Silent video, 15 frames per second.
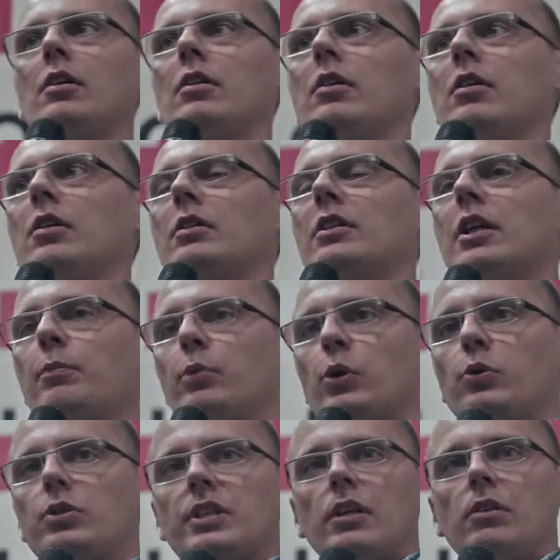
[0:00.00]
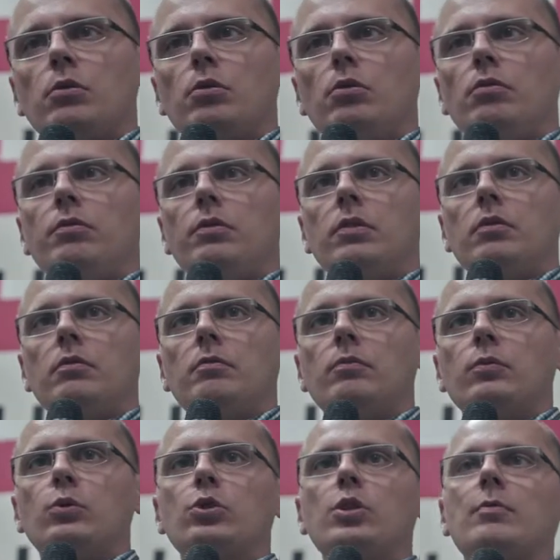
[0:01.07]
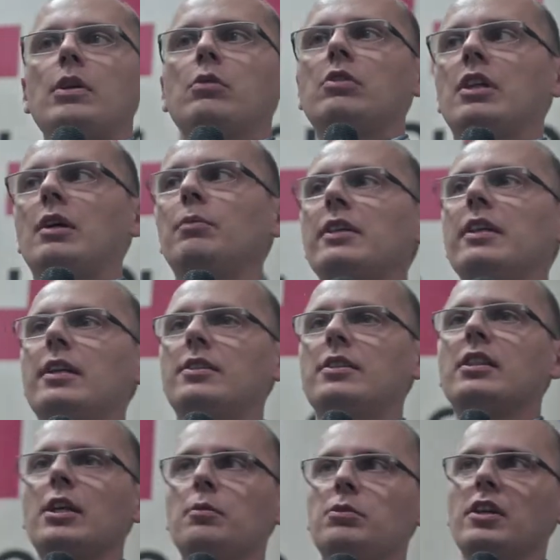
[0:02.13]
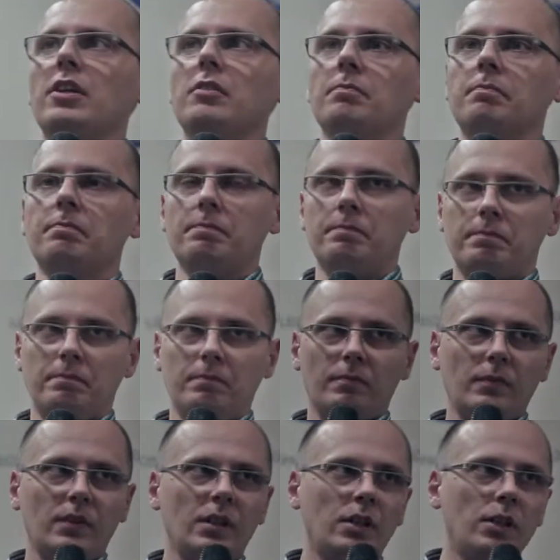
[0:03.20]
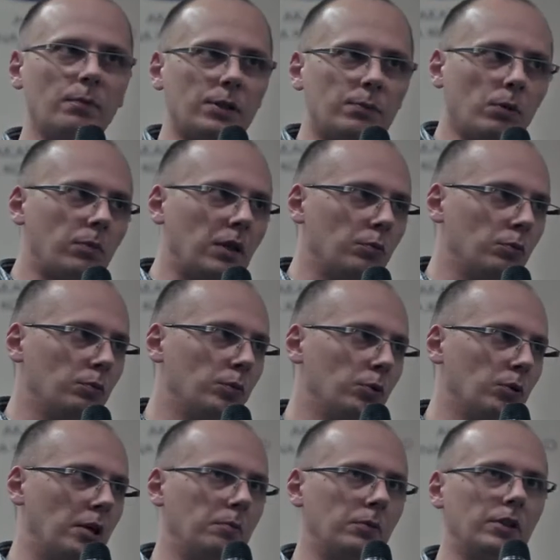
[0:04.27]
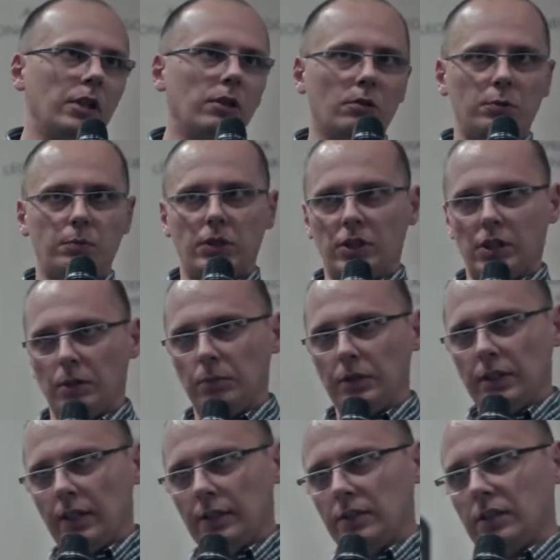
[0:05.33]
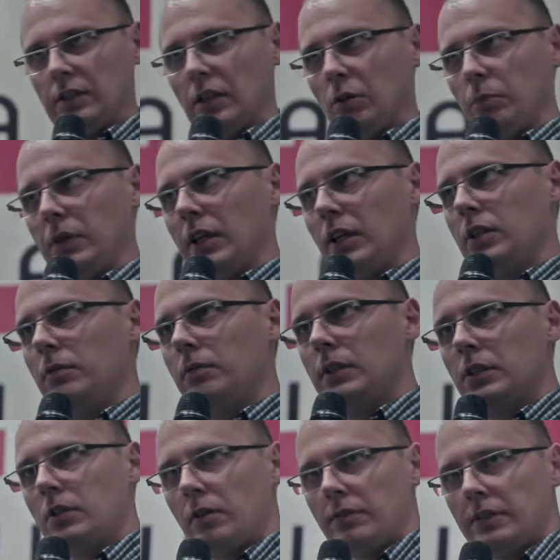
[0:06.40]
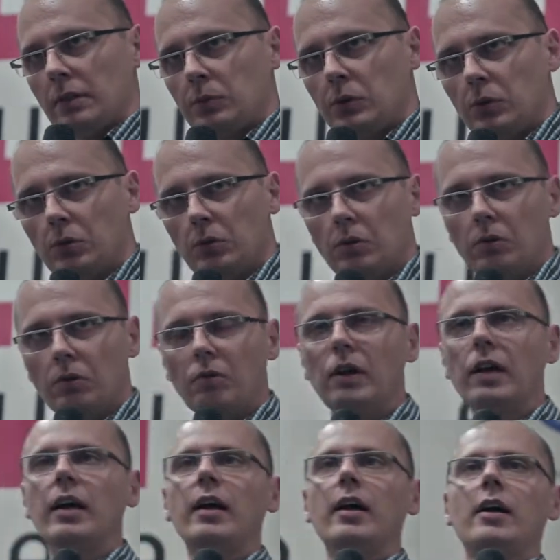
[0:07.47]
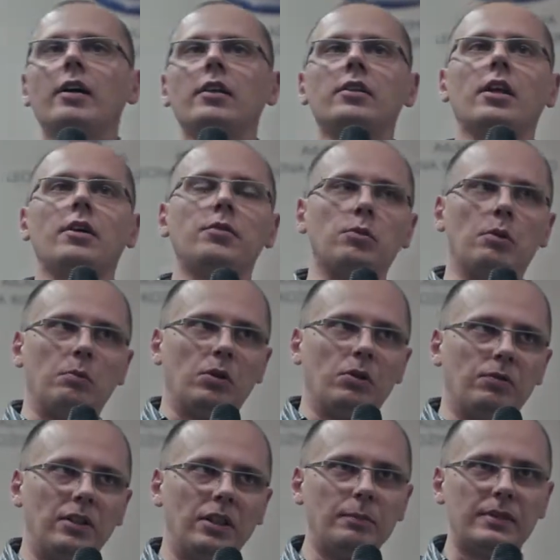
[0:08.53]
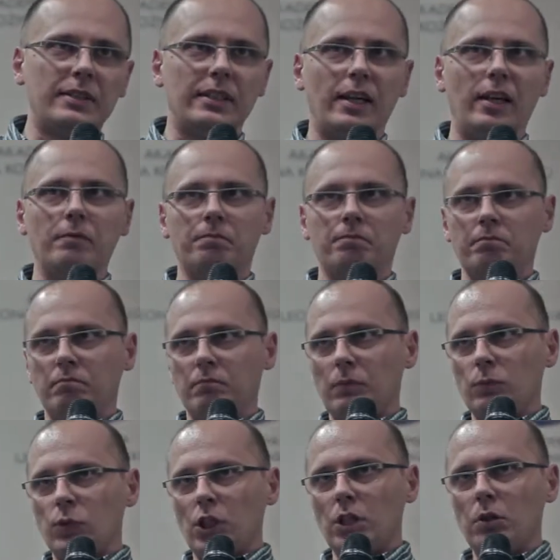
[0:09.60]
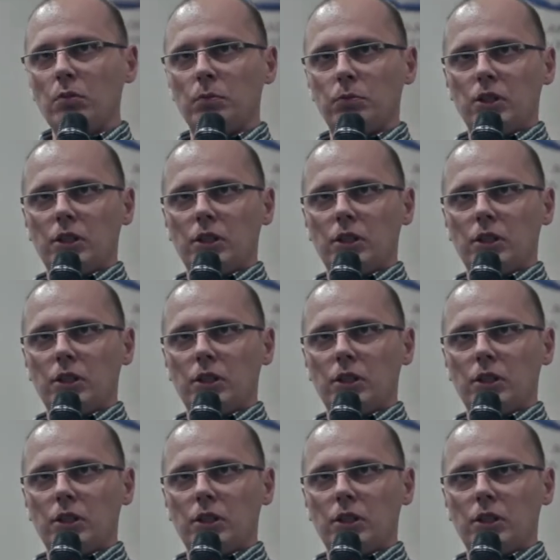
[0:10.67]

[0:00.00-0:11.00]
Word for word: y, tych producentów, którzy mają tych aplikacji najmniej i bez problemu byłem jedną z pierwszych aplikacji na Opera TV Store w Samsungu, trafiłem do Philipsa, przeszedłem